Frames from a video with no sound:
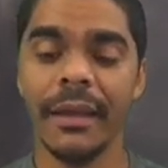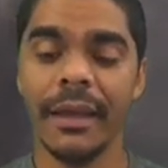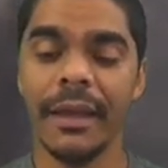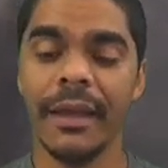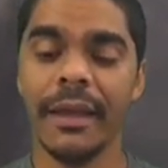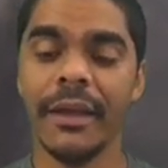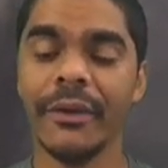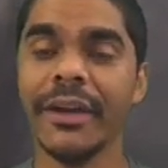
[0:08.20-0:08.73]

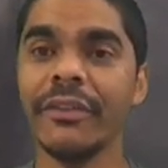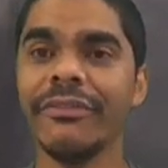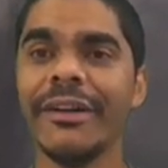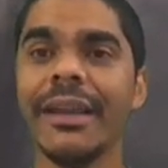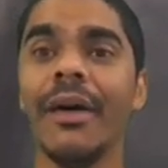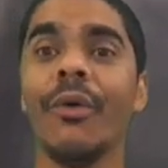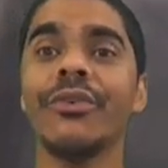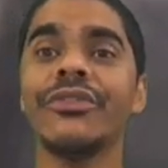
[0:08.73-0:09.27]
é, eu quero
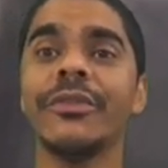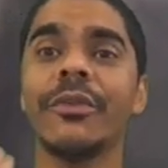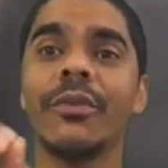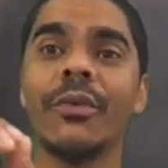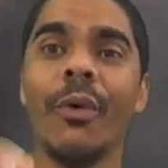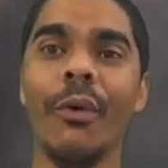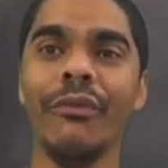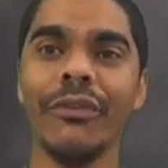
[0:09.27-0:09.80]
falar hoje
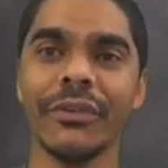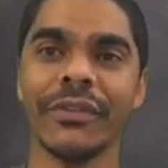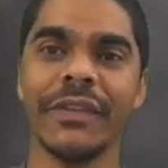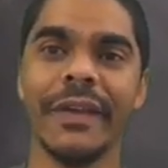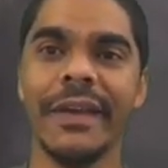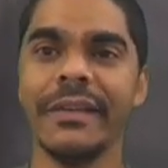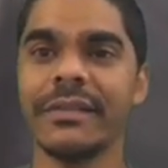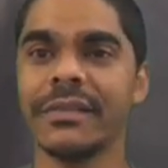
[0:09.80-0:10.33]
com
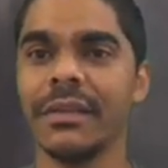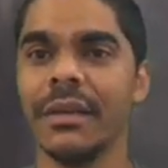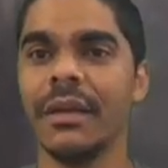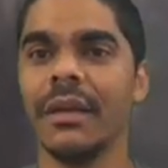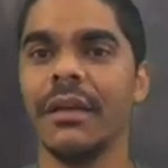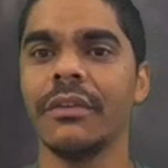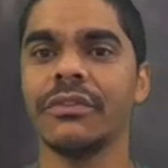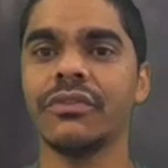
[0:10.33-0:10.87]
vocês
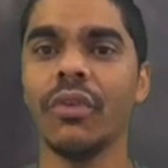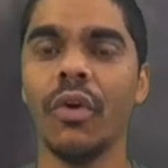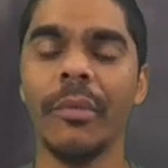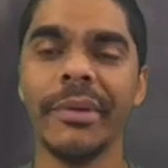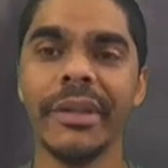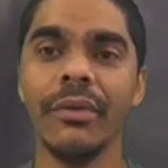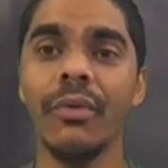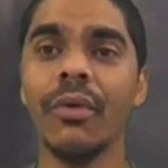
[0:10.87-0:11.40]

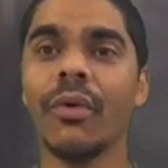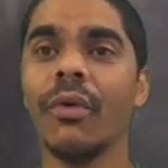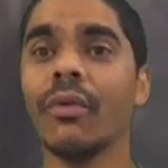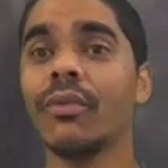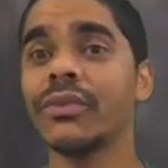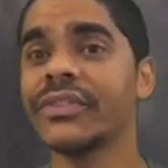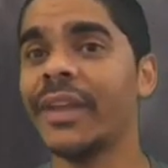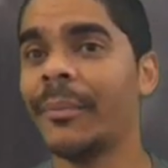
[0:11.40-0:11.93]
sobre o
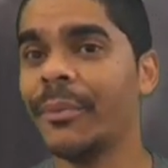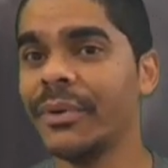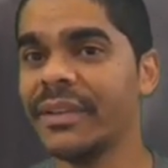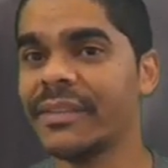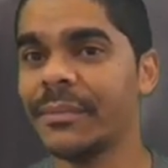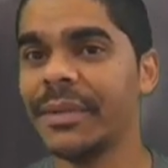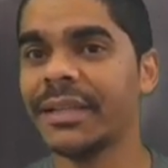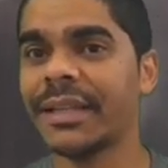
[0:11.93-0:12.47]
concurso da
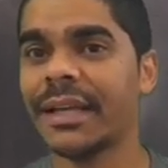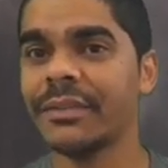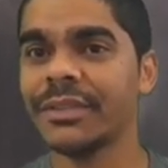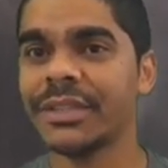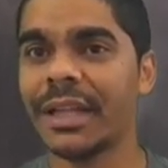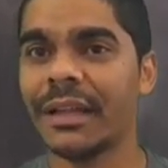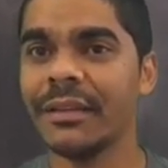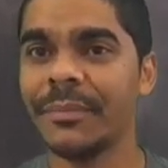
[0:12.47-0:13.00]
Polícia Militar do
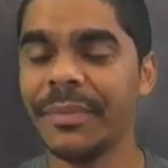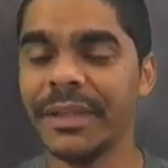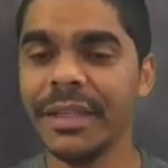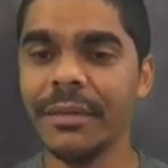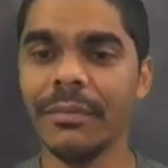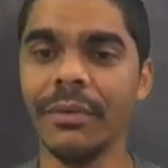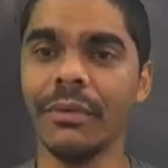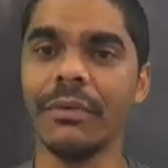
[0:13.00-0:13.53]
Estado de
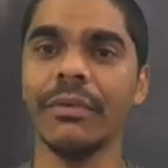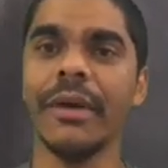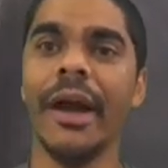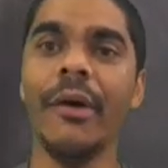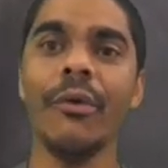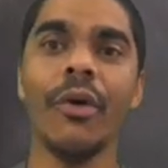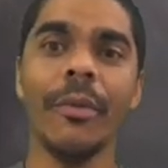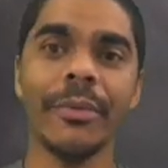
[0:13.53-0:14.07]
Pernambuco.
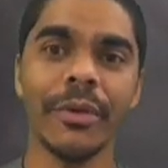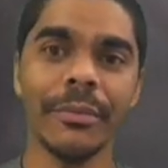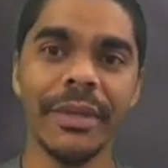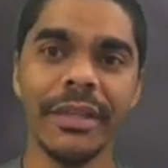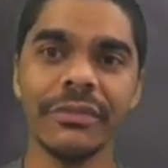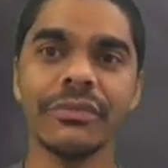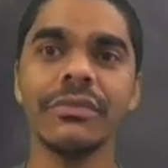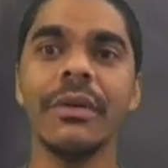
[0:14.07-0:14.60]
É um
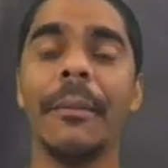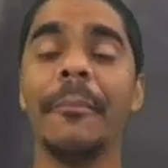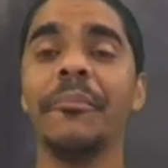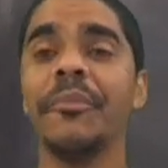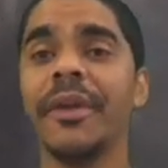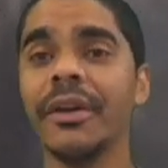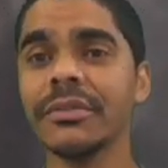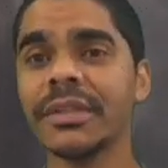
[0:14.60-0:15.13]
compromisso
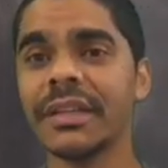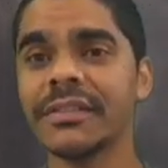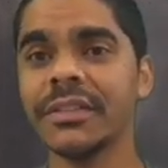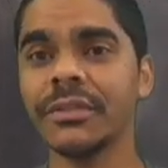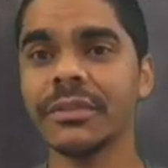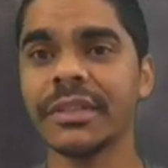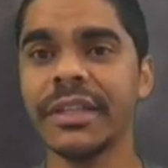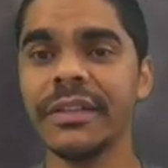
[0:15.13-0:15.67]
meu
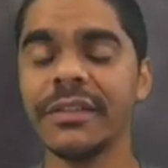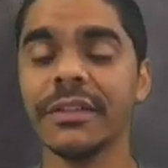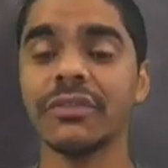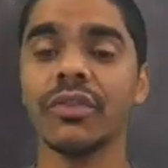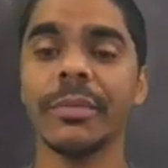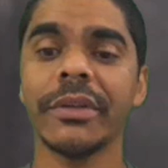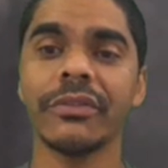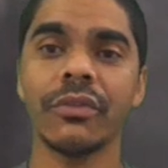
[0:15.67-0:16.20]
trazer notícias
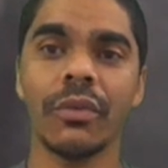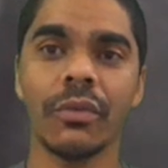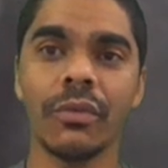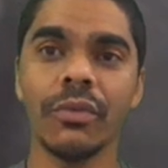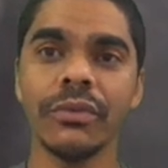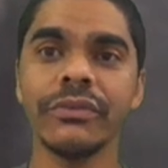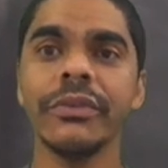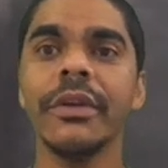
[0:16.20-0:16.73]
sobre esse
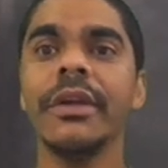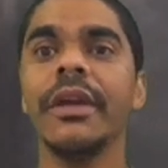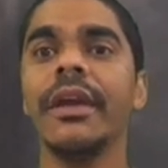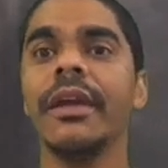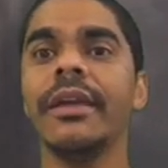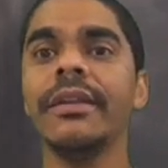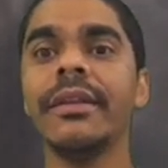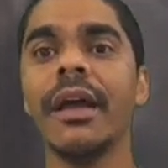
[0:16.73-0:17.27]
concurso,
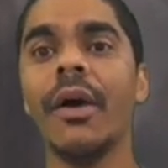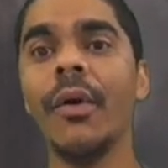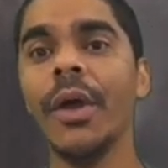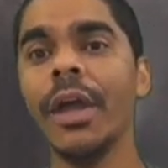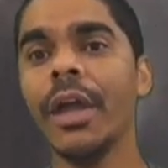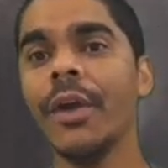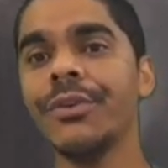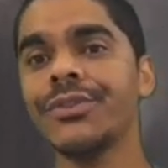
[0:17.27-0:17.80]
então
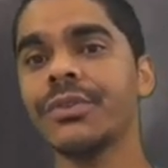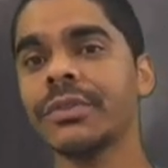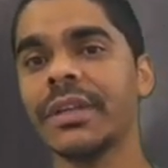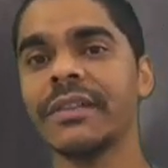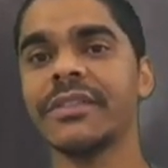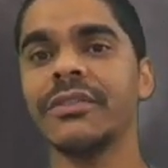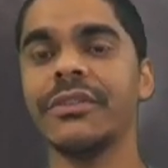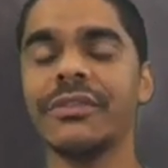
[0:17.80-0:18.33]
eu estou
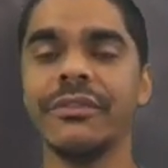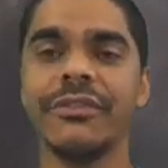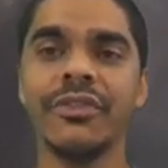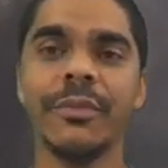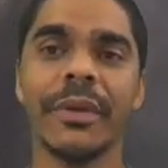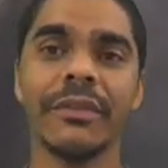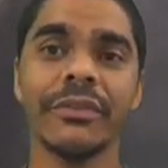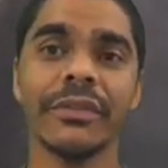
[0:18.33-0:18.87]
trazendo esse
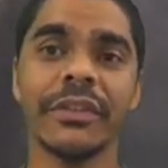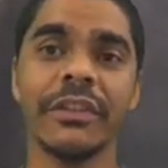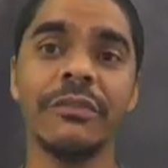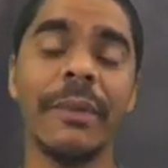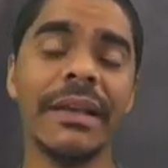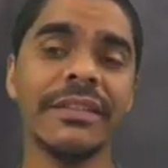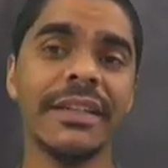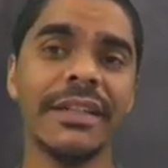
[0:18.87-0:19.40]
vídeo para vocês.
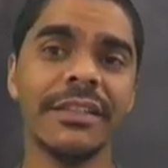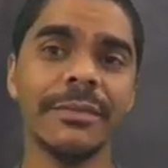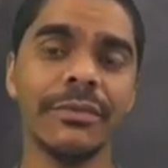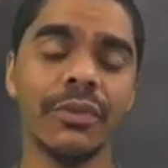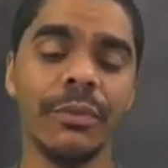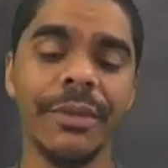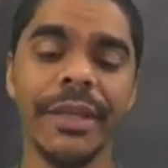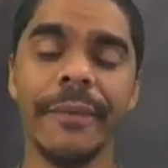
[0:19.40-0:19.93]
Mas antes,
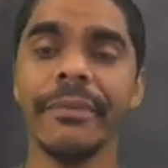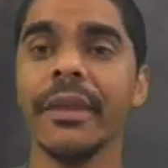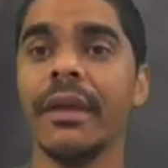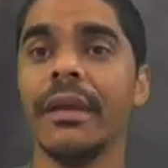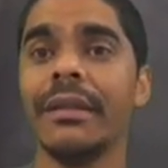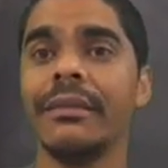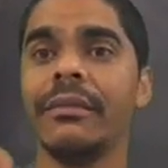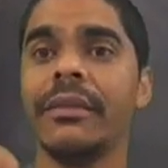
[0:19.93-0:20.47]
turminha,
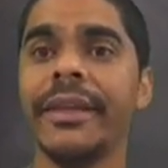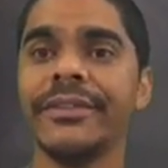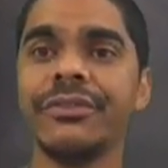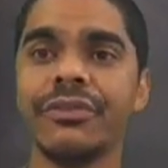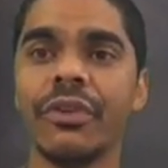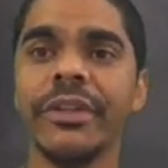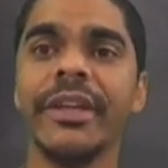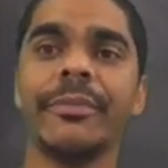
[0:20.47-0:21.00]

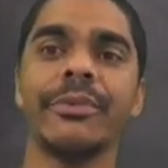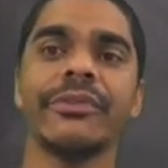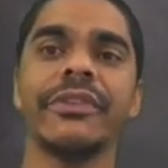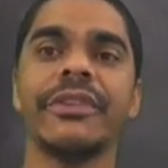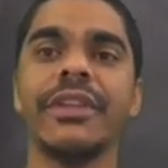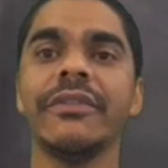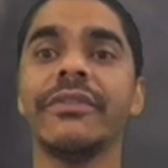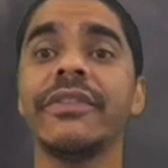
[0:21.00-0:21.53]
deixa um joinha
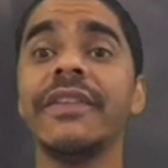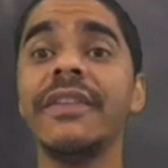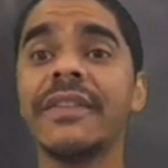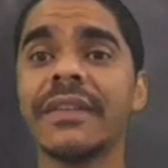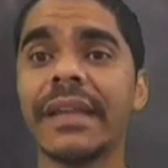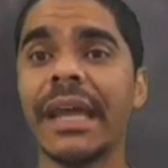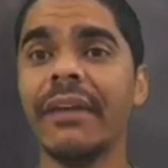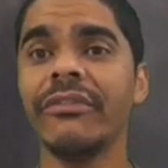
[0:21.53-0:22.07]
positivo, se
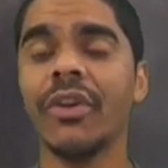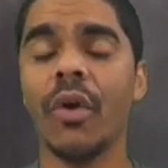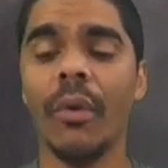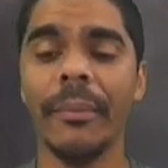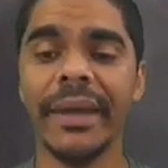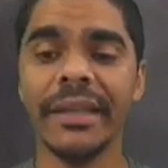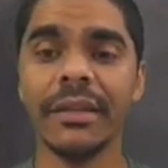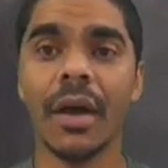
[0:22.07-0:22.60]
inscreve,
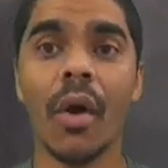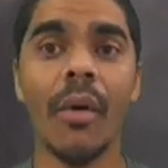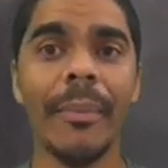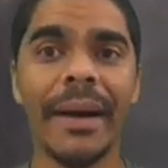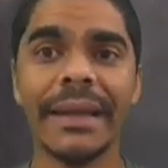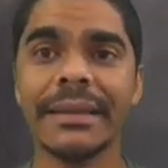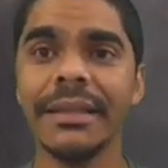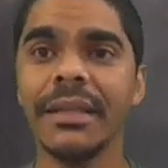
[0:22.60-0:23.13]
comenta,
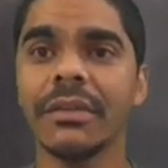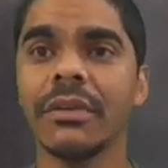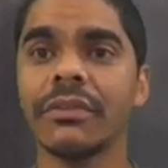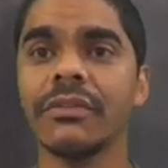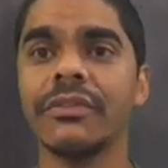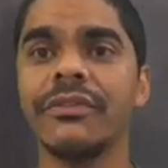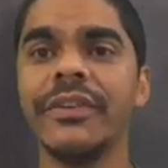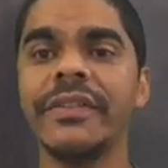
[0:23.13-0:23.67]
compartilha
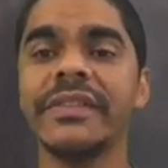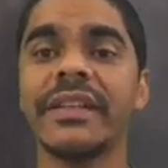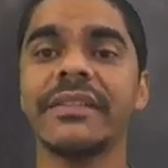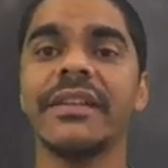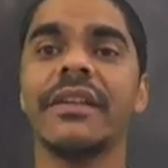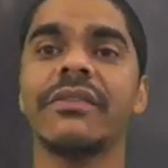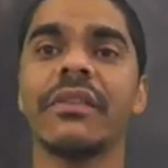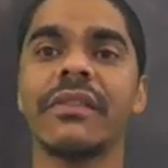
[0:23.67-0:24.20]
nossos vídeos
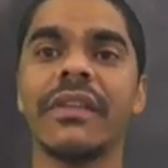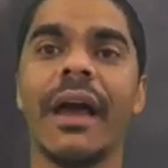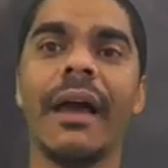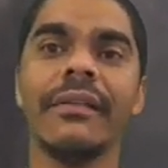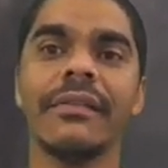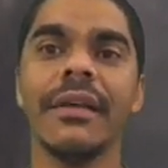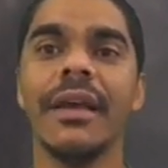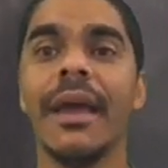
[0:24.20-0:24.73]
nas redes
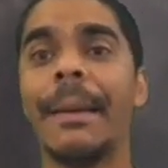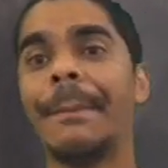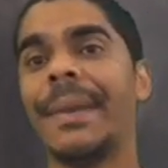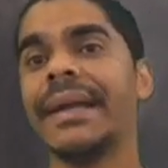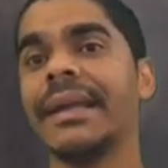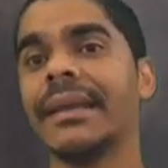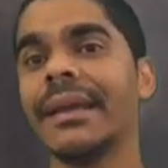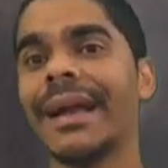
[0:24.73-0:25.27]
sociais
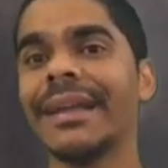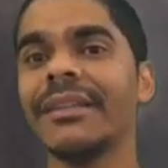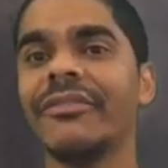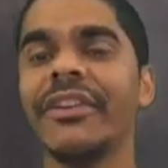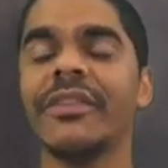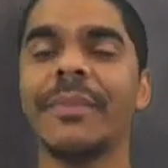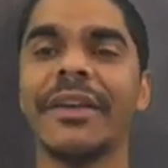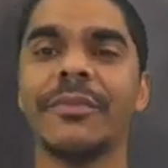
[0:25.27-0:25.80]
para que cada
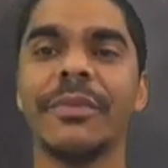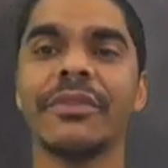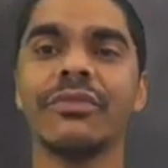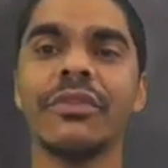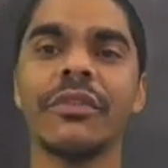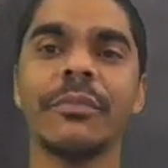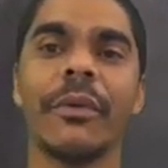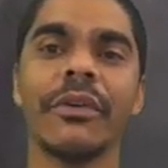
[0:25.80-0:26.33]
vez mais
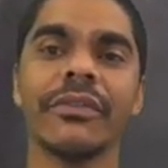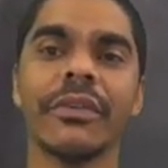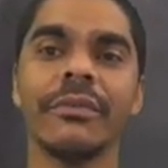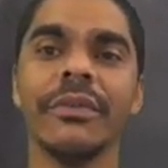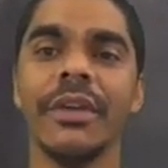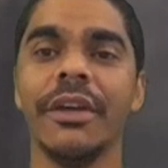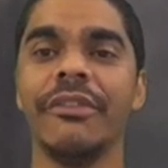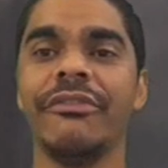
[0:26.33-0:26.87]
pessoas
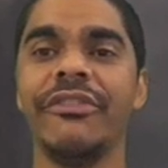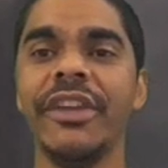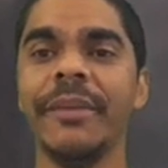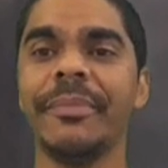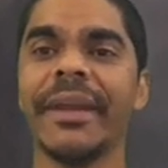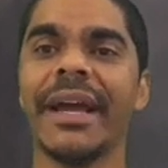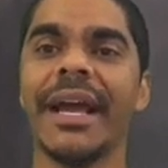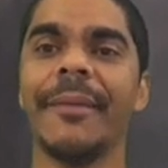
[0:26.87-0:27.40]
possam vir
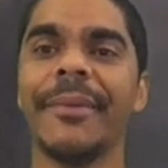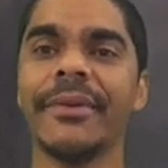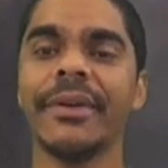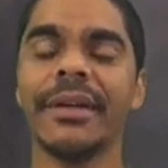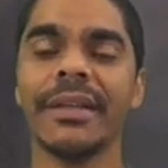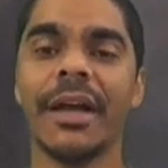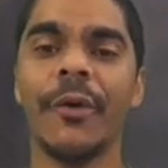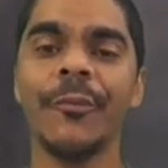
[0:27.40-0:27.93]
para cá para o
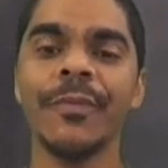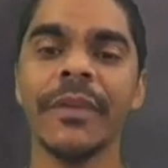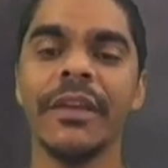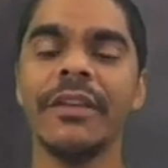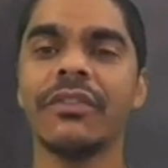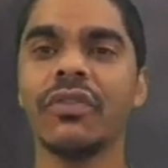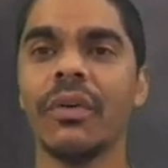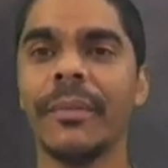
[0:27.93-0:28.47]
canal
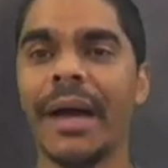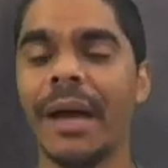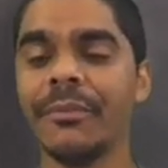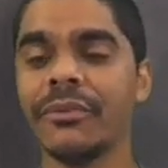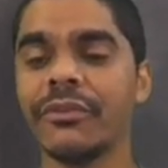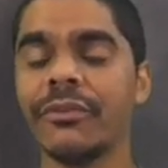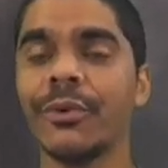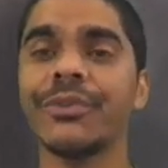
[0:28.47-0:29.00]
e
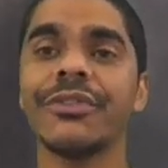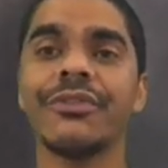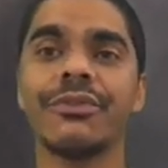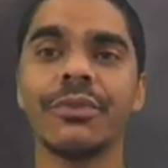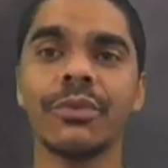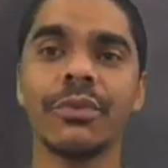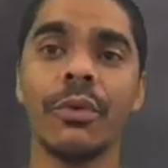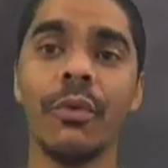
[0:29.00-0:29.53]
somarmos forças
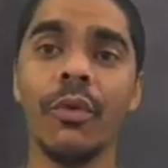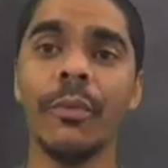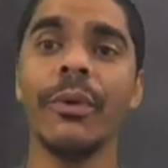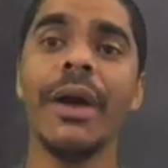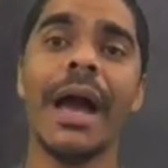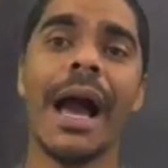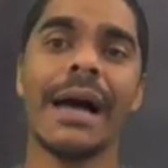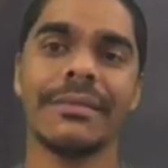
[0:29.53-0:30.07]
junto
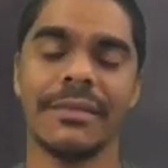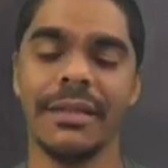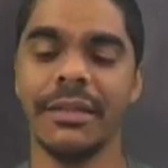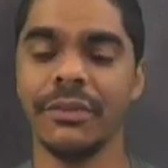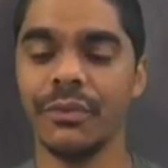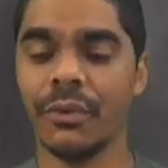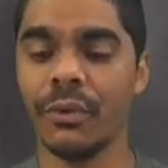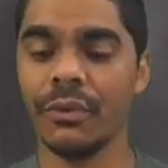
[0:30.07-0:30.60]
rumo à
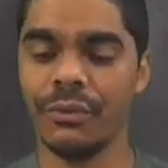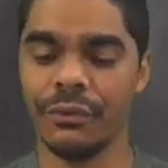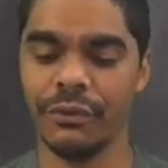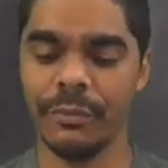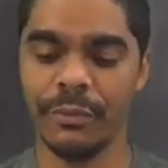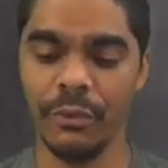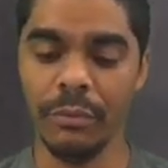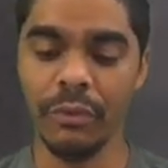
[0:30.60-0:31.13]
trilha do
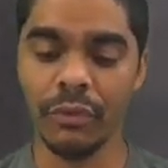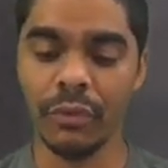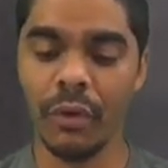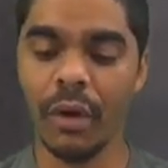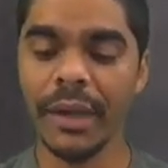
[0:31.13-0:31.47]
concurso público.